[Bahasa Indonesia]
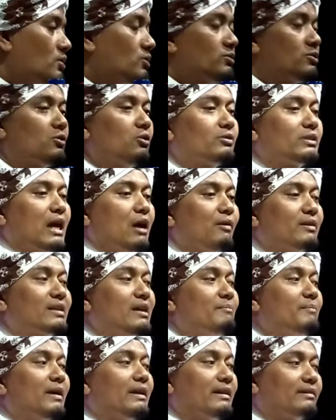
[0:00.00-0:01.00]
montro tawa
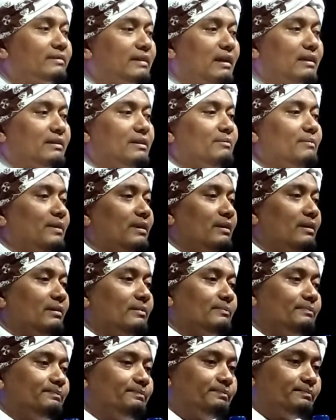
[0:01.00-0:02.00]
sampai ntar tibi
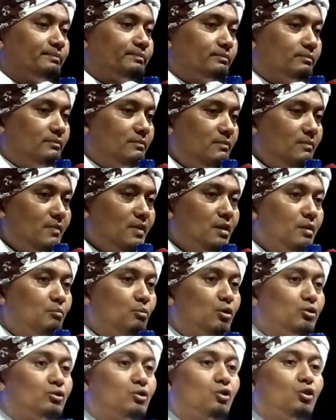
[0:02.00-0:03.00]

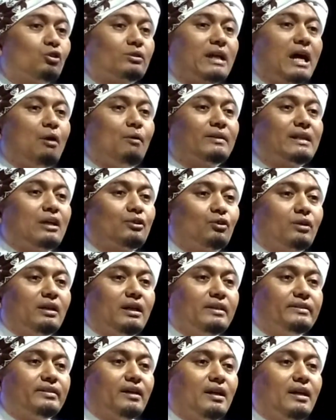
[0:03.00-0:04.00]
montro tawa tak tahu
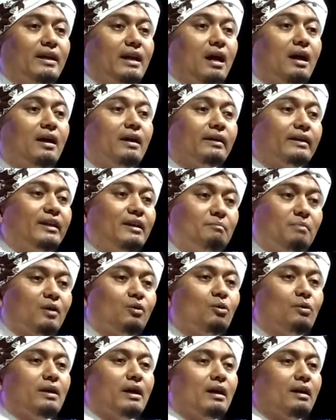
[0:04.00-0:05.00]
jalan jalan nah ki
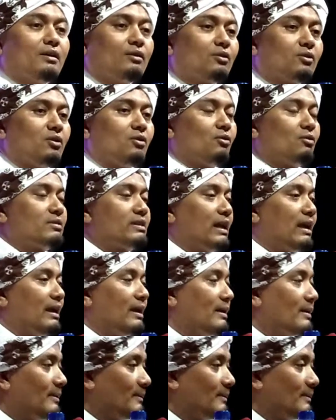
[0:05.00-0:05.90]
begula korongko se